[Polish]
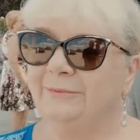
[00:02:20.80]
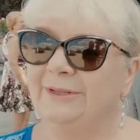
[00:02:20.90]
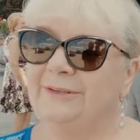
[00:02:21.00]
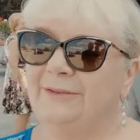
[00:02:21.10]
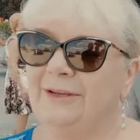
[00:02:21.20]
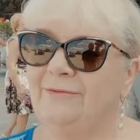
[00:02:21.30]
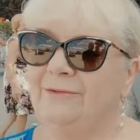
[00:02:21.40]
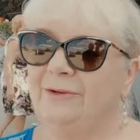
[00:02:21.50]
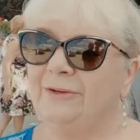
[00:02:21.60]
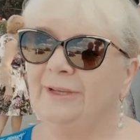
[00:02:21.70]
Bardzo mhm.
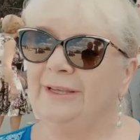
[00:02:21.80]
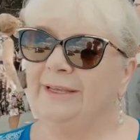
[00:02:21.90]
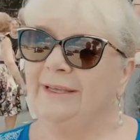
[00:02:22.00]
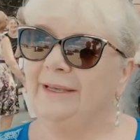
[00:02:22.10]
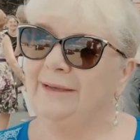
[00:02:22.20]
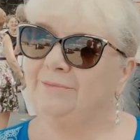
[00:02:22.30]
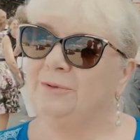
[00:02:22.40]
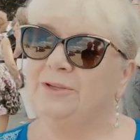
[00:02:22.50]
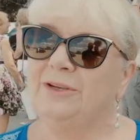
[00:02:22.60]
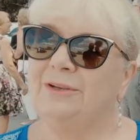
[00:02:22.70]
dawno. jeszcze
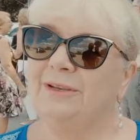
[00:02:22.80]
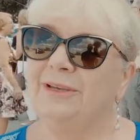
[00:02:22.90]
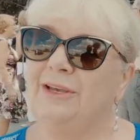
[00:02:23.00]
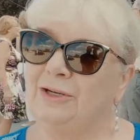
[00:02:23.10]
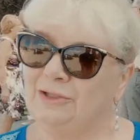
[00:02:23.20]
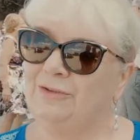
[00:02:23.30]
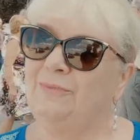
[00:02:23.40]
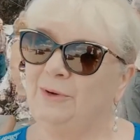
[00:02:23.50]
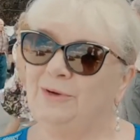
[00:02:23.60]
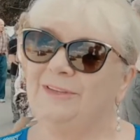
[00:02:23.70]
w Polsce? Jeszcze w
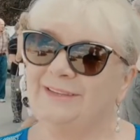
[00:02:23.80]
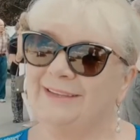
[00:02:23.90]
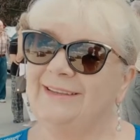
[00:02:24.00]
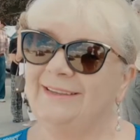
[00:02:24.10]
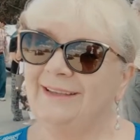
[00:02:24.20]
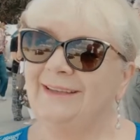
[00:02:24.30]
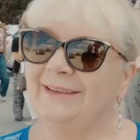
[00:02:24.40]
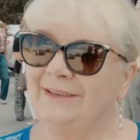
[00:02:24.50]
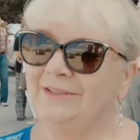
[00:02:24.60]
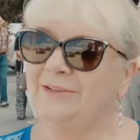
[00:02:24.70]
Polsce,
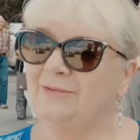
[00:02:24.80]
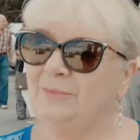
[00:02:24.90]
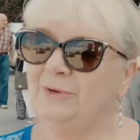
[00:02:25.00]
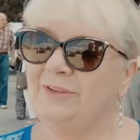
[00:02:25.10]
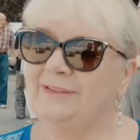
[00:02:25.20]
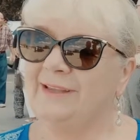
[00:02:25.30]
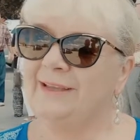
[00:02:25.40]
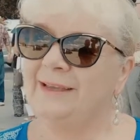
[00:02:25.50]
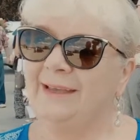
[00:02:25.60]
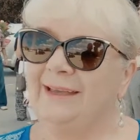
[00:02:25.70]
tak, jeszcze w
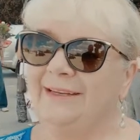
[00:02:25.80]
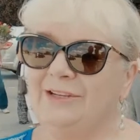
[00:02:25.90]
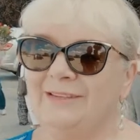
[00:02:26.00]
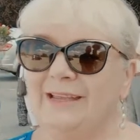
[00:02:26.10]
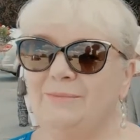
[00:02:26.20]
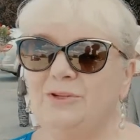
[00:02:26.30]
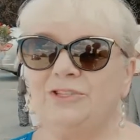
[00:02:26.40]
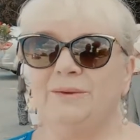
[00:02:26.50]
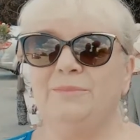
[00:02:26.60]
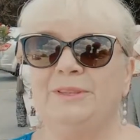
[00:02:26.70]
Polsce. Czasami
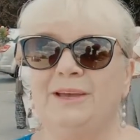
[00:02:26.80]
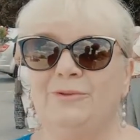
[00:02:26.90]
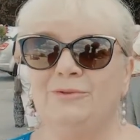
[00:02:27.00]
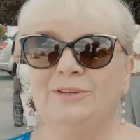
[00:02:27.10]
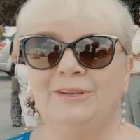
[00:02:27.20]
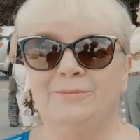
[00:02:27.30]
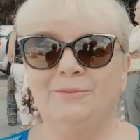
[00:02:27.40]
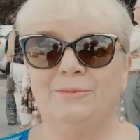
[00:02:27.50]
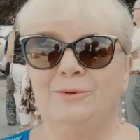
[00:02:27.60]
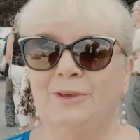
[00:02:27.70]
szeptał
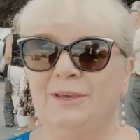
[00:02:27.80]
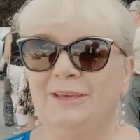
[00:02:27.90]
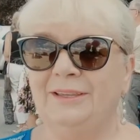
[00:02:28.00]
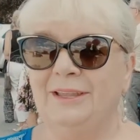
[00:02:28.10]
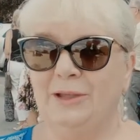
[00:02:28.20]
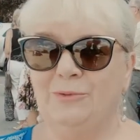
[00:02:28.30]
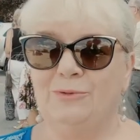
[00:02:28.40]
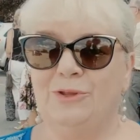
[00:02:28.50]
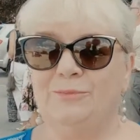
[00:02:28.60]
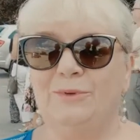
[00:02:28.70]
mój
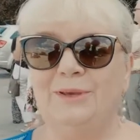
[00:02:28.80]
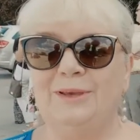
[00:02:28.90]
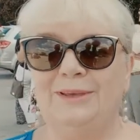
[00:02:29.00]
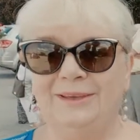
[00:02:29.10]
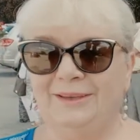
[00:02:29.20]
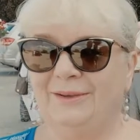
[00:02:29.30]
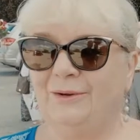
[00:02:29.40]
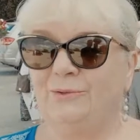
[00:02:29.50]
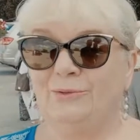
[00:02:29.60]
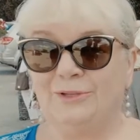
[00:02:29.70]
tatuś mi
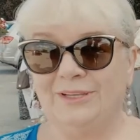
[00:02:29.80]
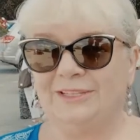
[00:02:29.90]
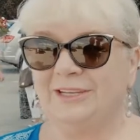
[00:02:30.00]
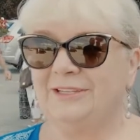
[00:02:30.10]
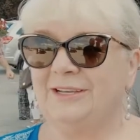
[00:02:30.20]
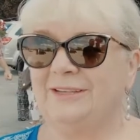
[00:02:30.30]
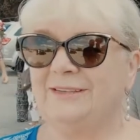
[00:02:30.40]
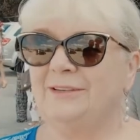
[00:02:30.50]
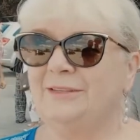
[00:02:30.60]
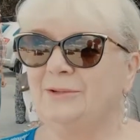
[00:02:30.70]
o różnych rzeczach
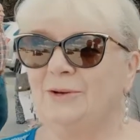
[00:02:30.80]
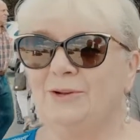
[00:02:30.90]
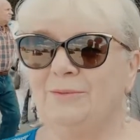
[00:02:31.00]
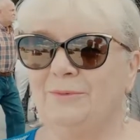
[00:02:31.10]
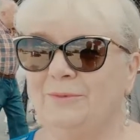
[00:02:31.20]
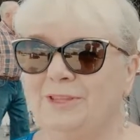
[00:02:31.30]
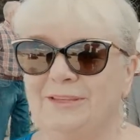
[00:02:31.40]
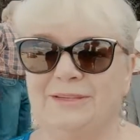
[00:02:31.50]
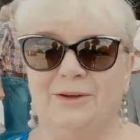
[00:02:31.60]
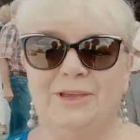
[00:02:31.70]
z historii. Mówi
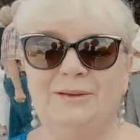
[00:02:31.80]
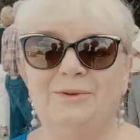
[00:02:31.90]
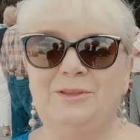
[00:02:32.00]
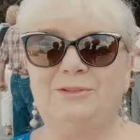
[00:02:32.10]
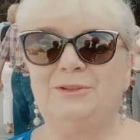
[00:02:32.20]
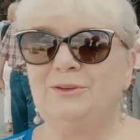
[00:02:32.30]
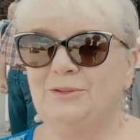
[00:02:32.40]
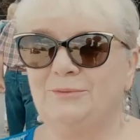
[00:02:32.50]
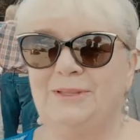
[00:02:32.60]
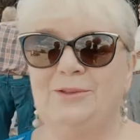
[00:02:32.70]
dziecko, jak będziesz
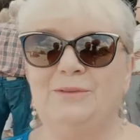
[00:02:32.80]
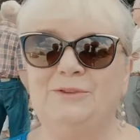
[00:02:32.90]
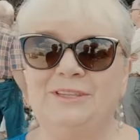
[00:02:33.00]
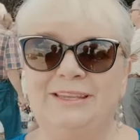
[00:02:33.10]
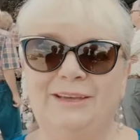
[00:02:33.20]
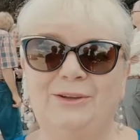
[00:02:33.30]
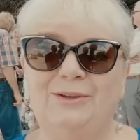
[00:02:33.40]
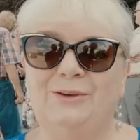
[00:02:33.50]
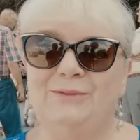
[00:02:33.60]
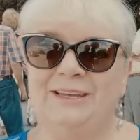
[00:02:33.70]
dorosła, to się wszystkiego
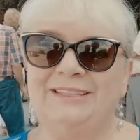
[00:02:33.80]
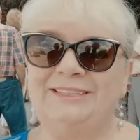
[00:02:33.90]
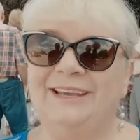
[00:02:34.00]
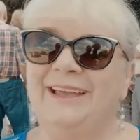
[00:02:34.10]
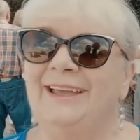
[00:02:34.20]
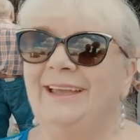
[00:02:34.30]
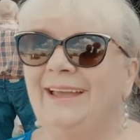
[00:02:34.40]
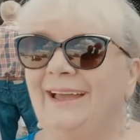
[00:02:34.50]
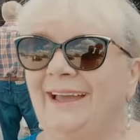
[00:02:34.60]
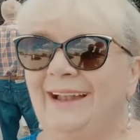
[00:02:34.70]
dowiesz. Mhm.
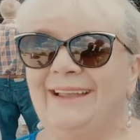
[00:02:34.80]
Czyli Ale...